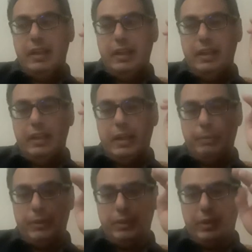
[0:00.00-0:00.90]
آه،
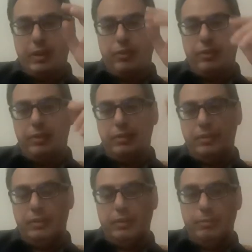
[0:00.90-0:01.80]
عبد الناصر
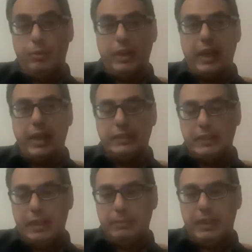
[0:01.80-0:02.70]
منحاز
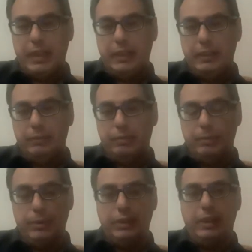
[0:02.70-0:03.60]
لعبد الحليم
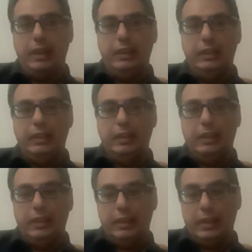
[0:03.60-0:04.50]
فبالتالي
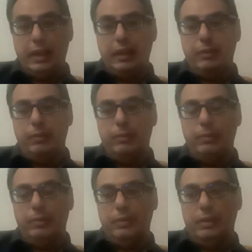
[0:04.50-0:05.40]
كانوا
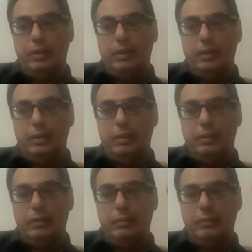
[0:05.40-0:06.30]

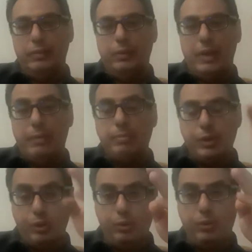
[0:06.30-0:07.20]
آه،
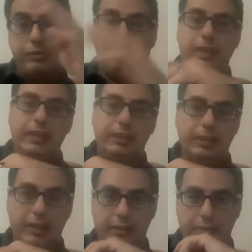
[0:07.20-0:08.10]
يهمشون فريد
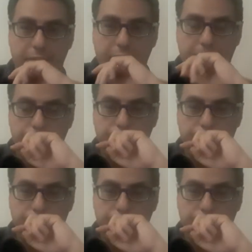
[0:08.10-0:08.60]
الأطرش